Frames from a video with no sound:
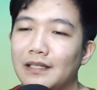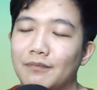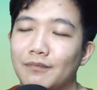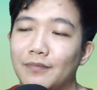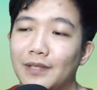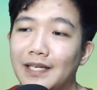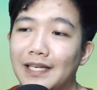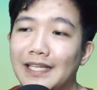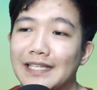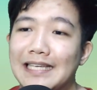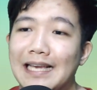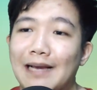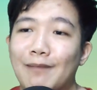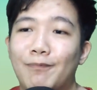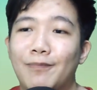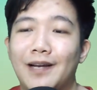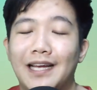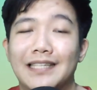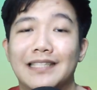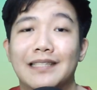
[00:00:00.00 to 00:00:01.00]

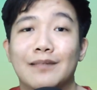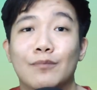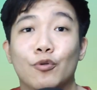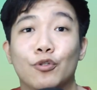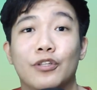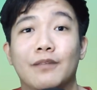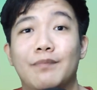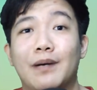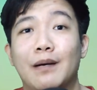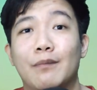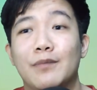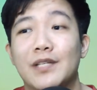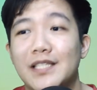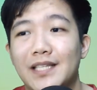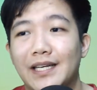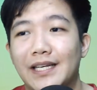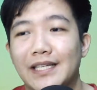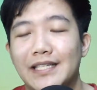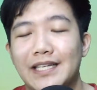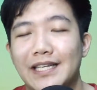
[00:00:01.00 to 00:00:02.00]
melenyapkan kebutuhan
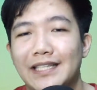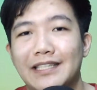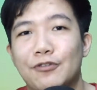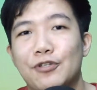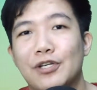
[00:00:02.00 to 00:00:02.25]
publisher ya jadi kita